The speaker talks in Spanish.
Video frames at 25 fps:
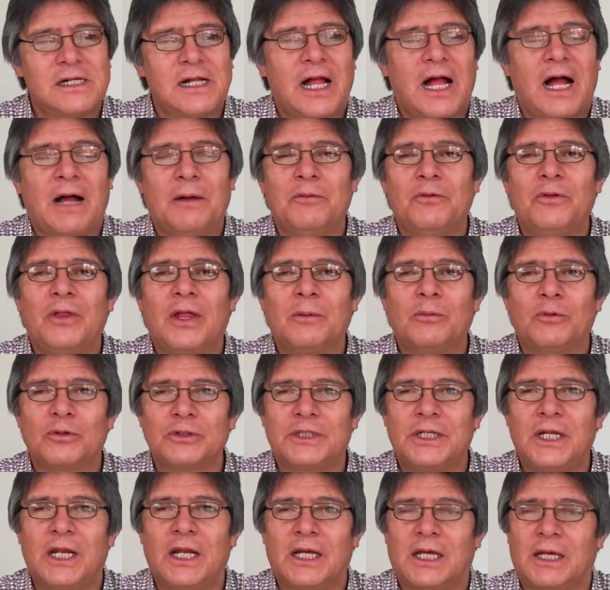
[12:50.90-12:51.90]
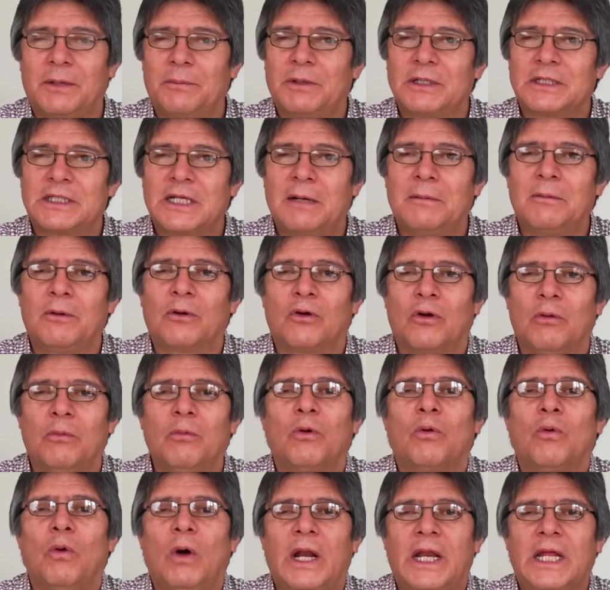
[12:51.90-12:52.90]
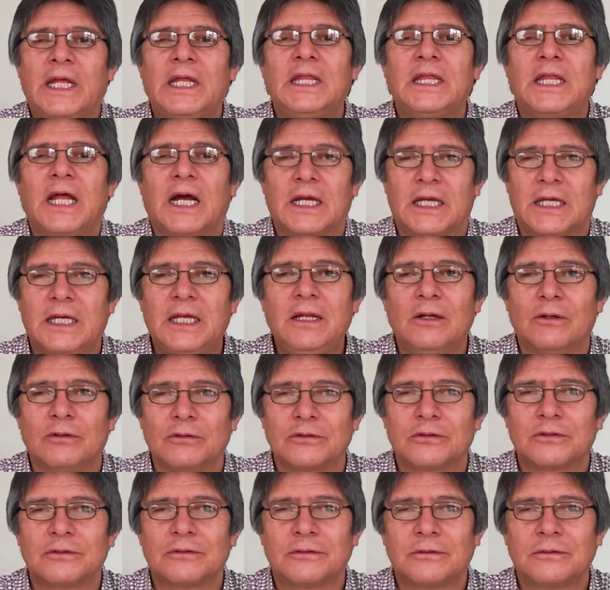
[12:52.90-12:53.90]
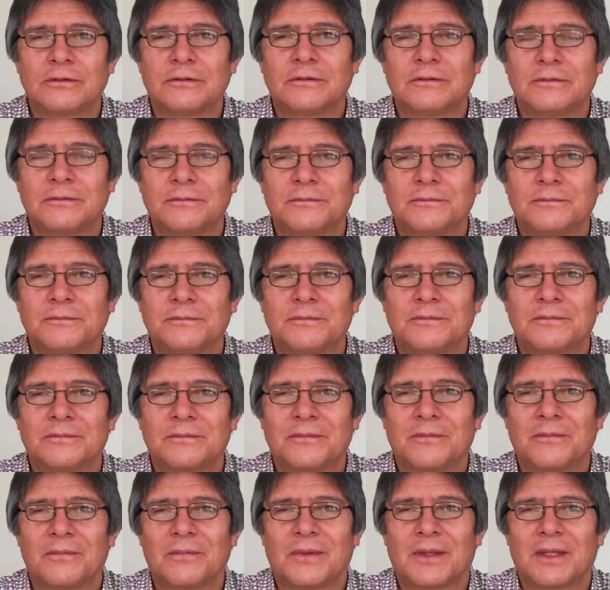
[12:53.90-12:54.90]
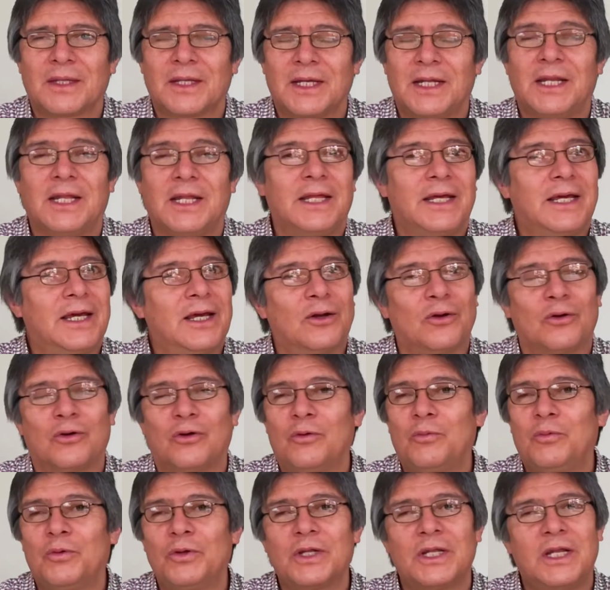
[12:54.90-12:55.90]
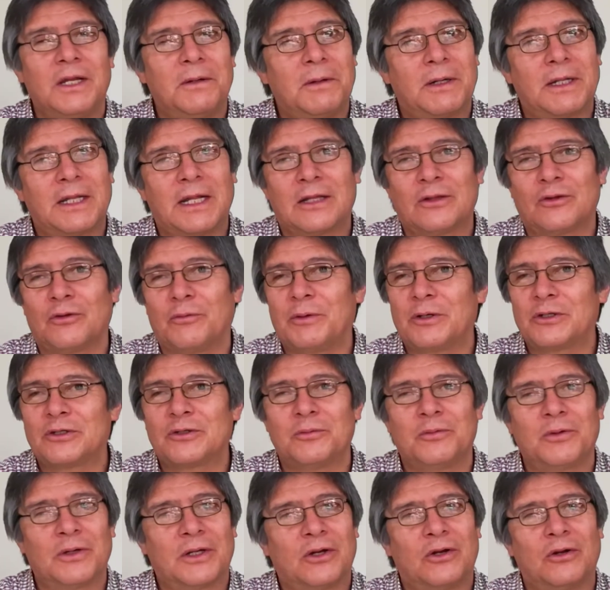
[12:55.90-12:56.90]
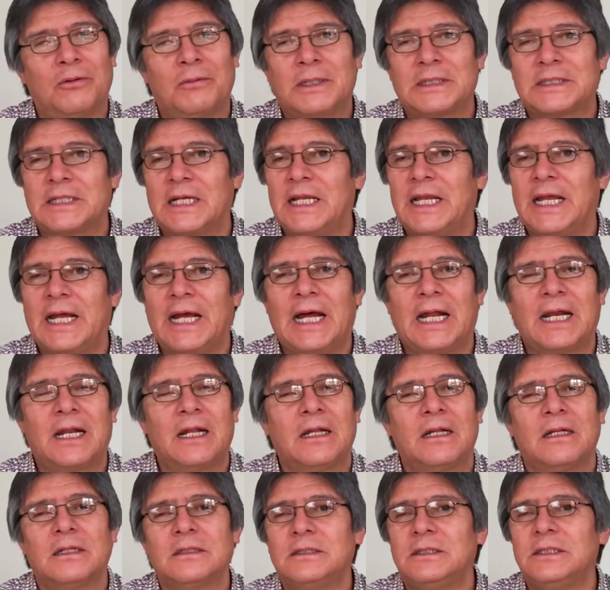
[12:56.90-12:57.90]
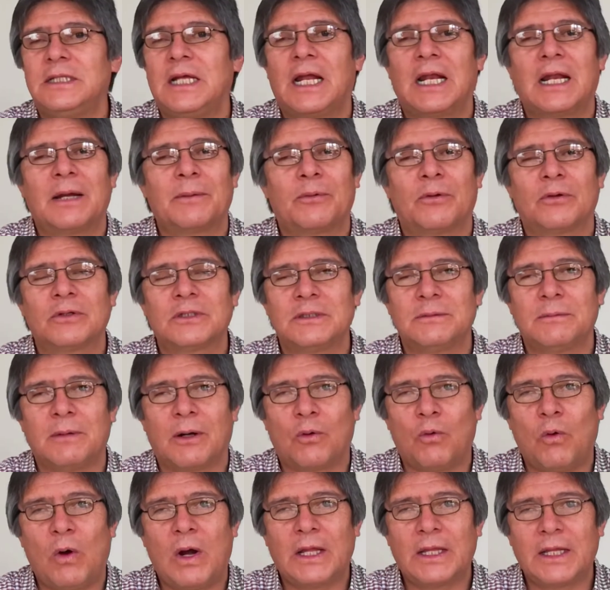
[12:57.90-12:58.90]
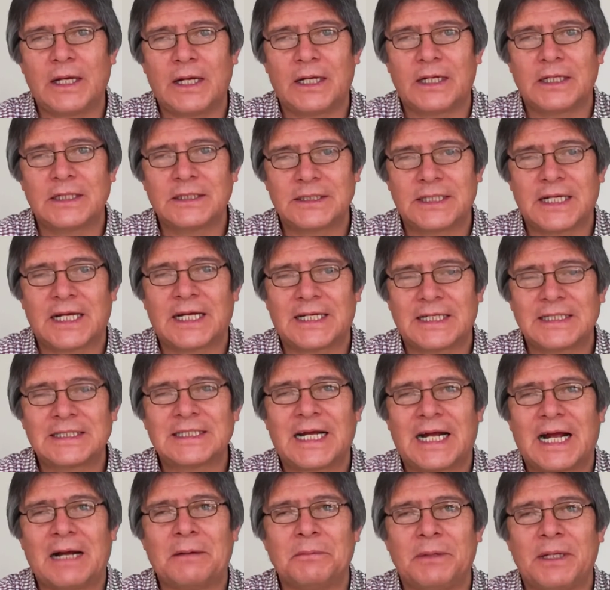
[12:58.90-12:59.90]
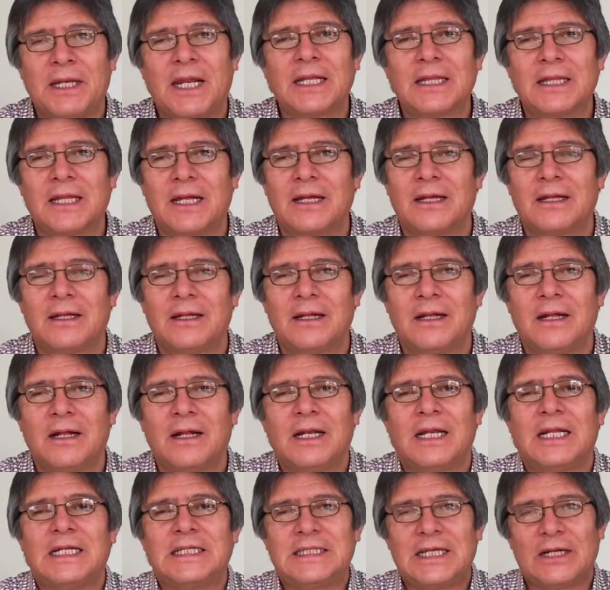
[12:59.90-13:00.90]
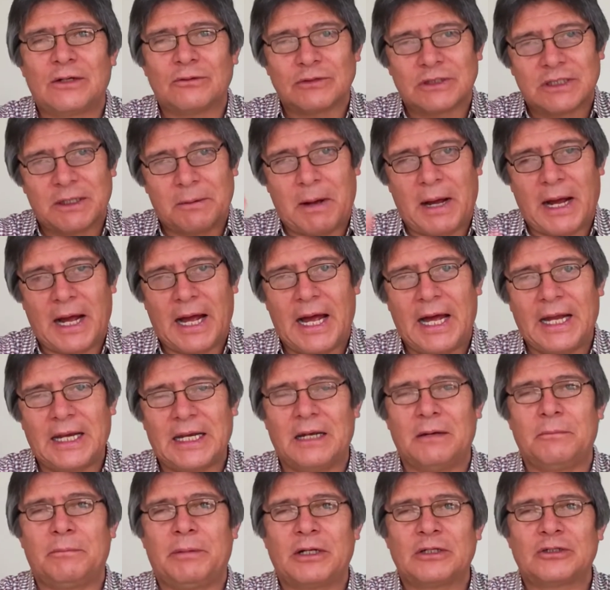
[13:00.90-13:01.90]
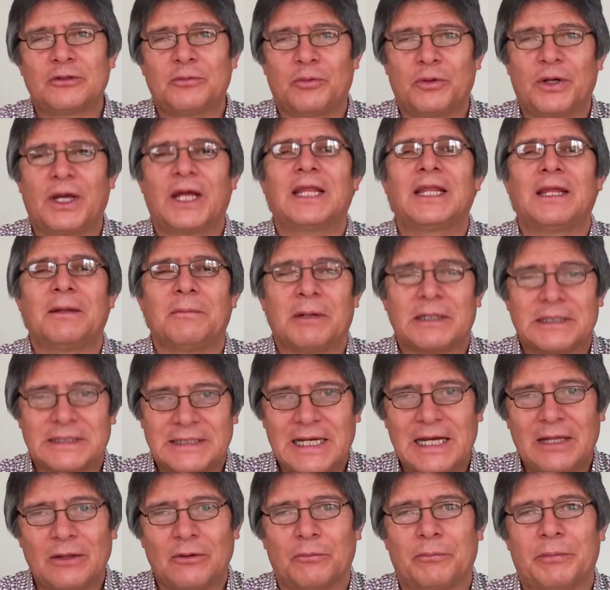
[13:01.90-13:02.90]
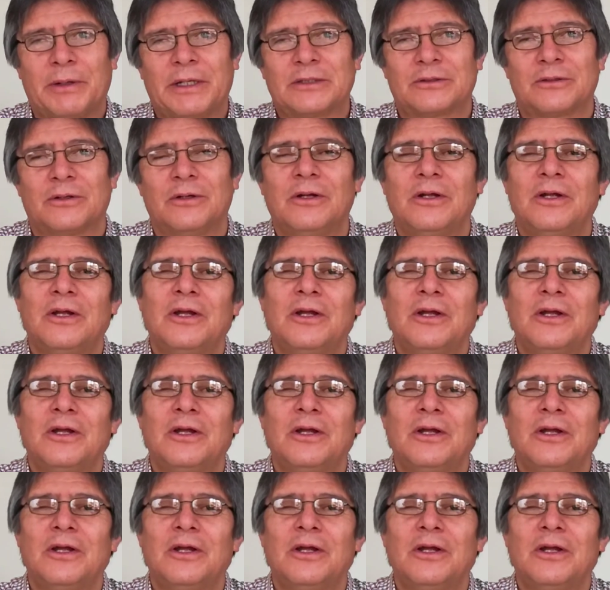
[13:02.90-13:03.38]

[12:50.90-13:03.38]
había una mochila que pesaba como 40 kilos le dijeron, no puedes llevar tanto peso porque no vas a llegar ni a la próxima cuadra en, este, esta caminata. Le hicieron rebajar el peso porque era demasiado peso.